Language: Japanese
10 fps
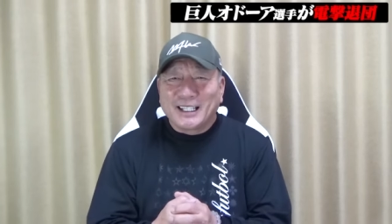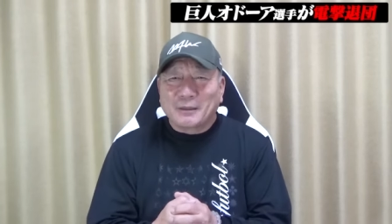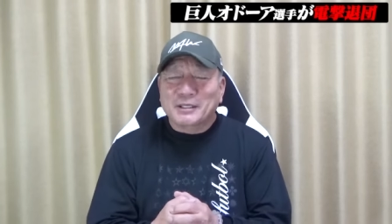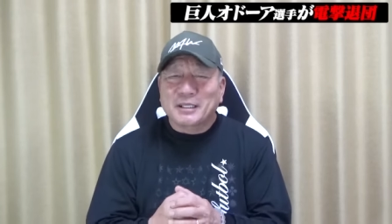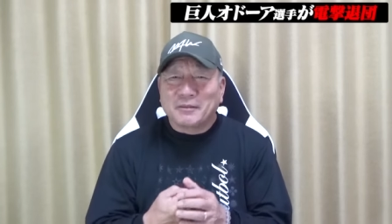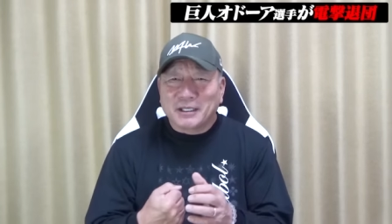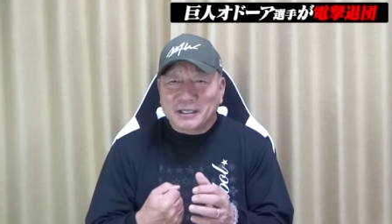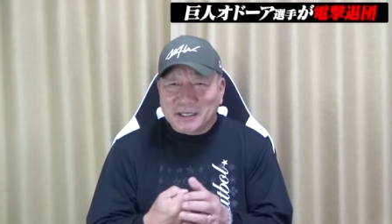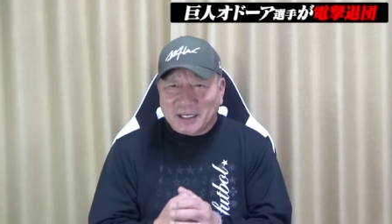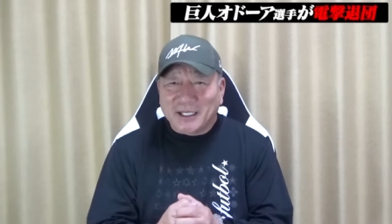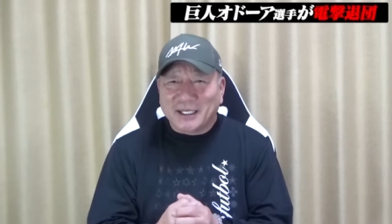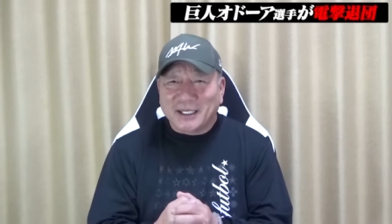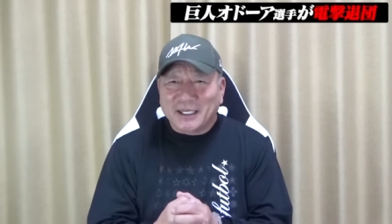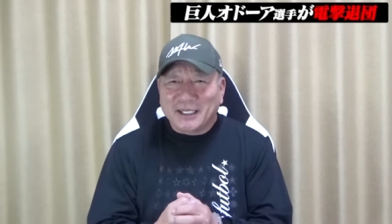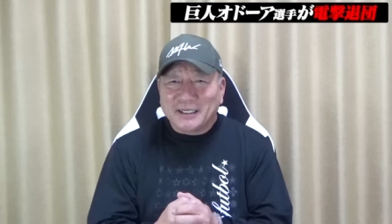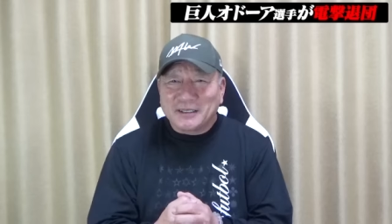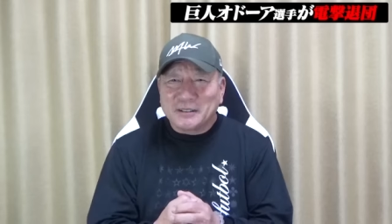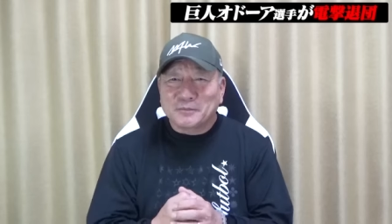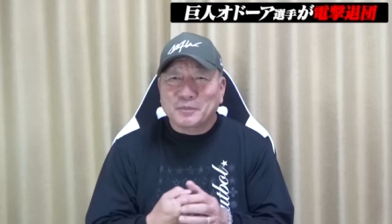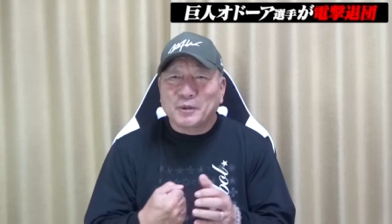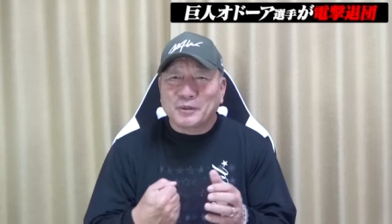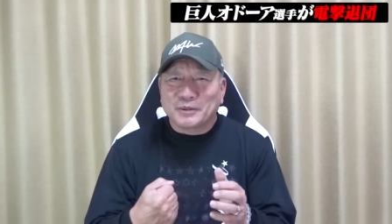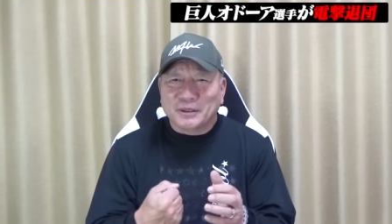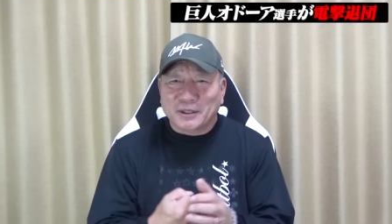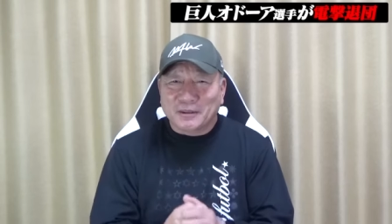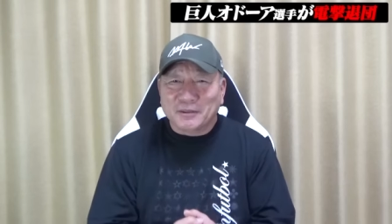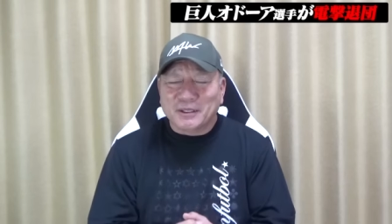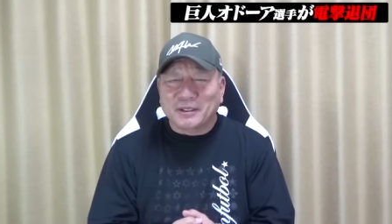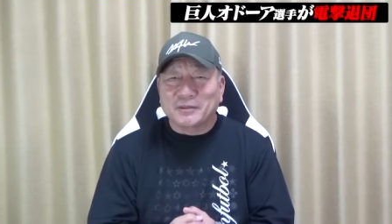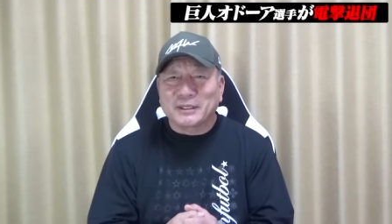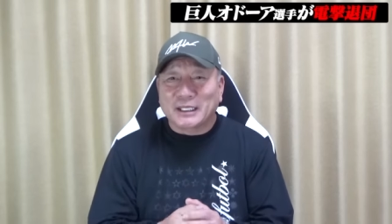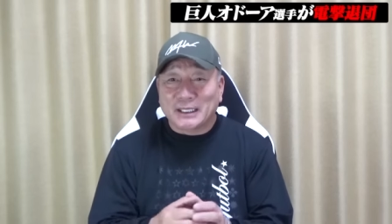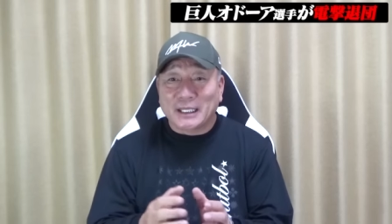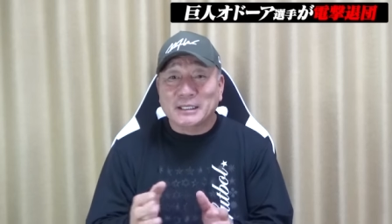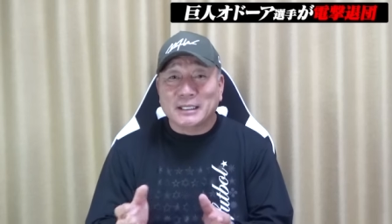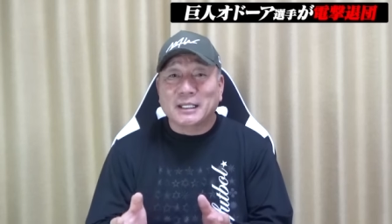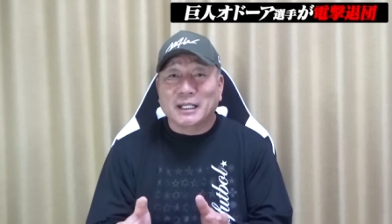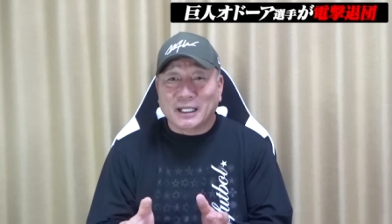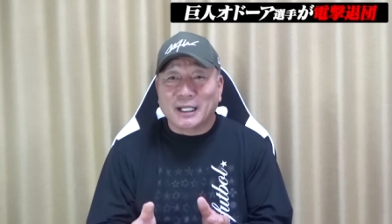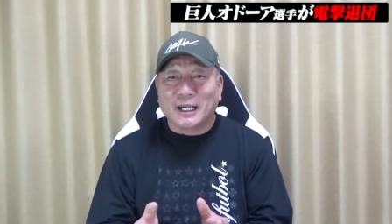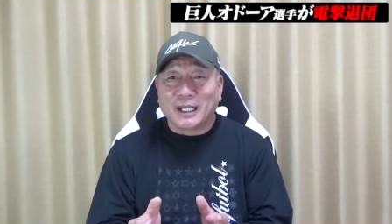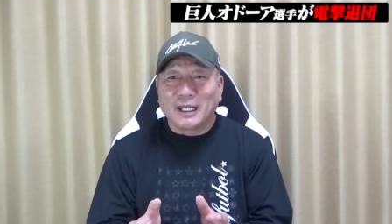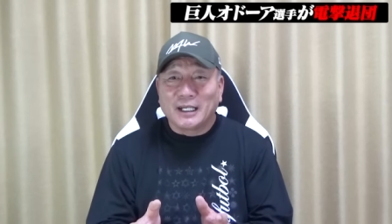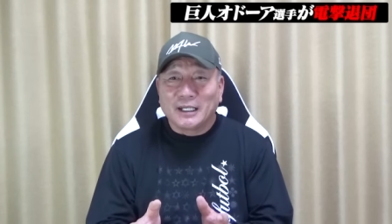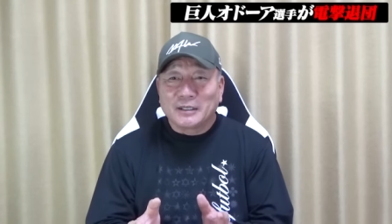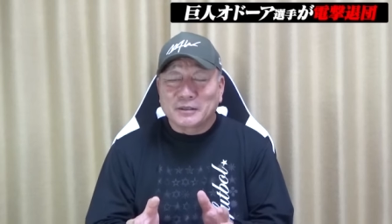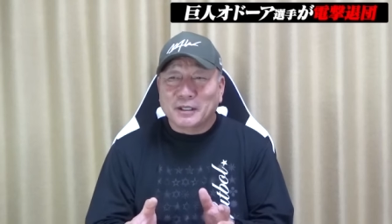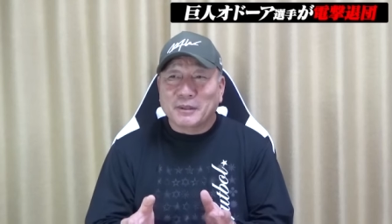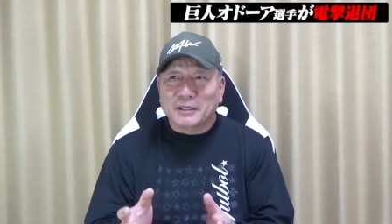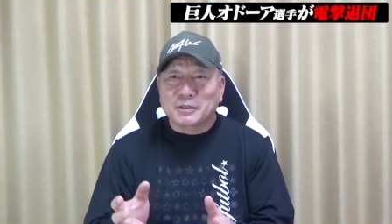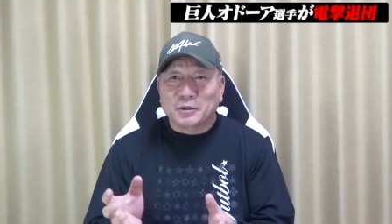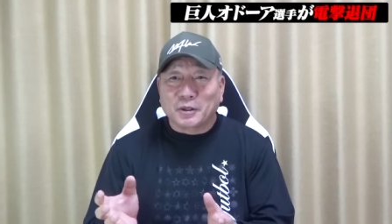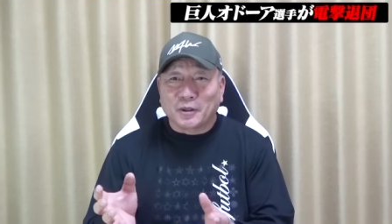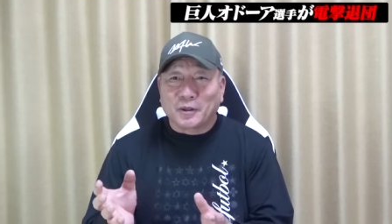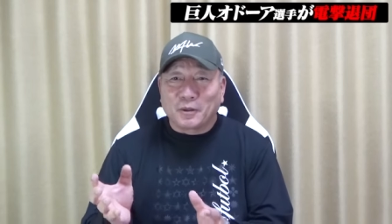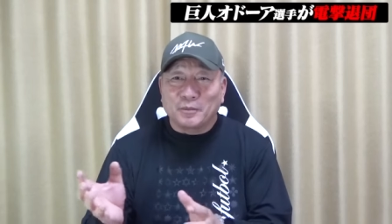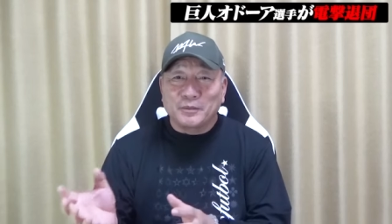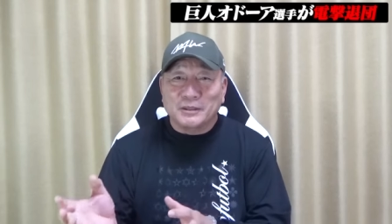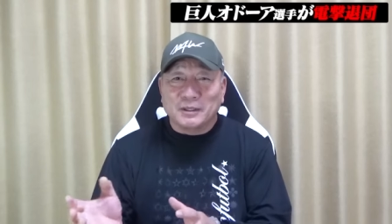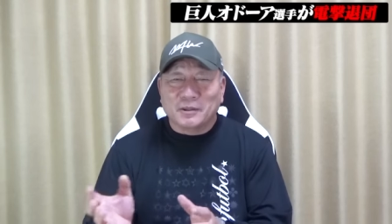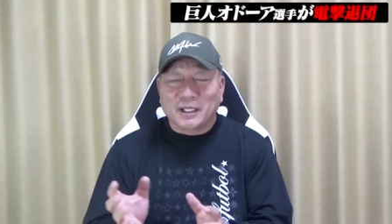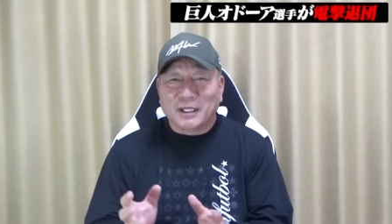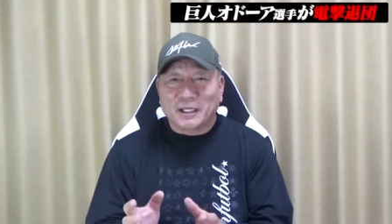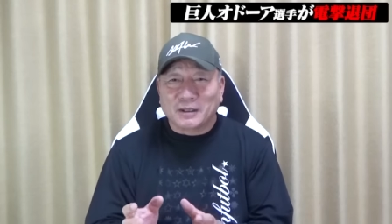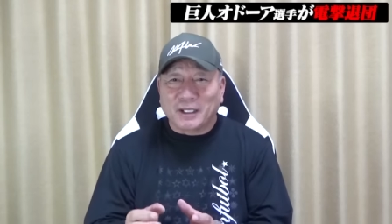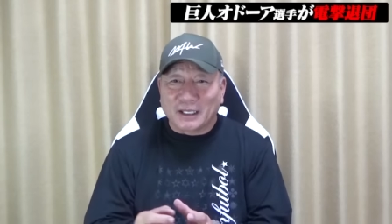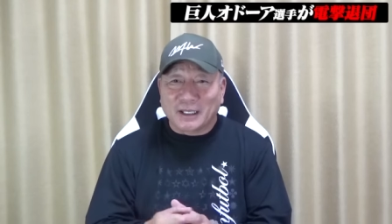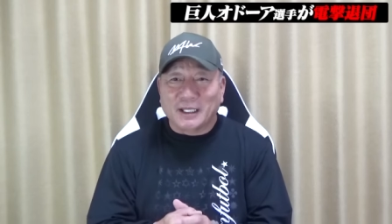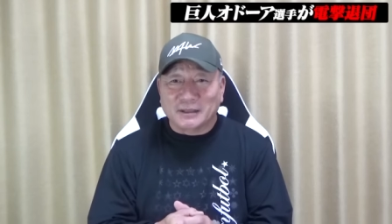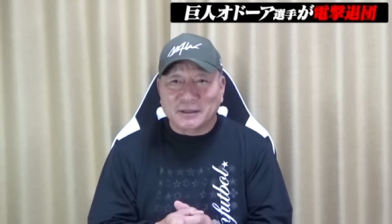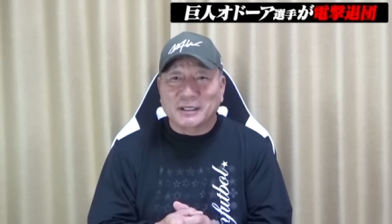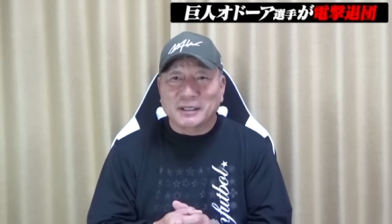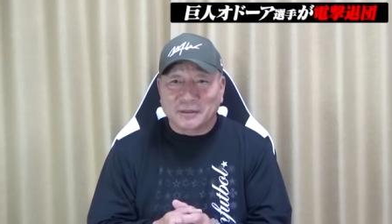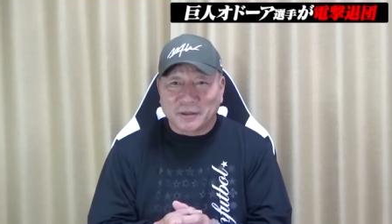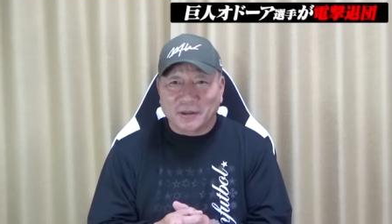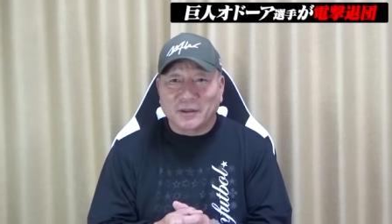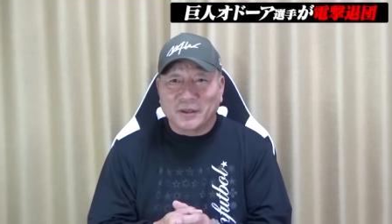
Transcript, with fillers: やっぱ3割近い、20本を打ってくれるっていうふうに期待してたから、それはまあちょっとオープン戦の結果では当てが外れてると、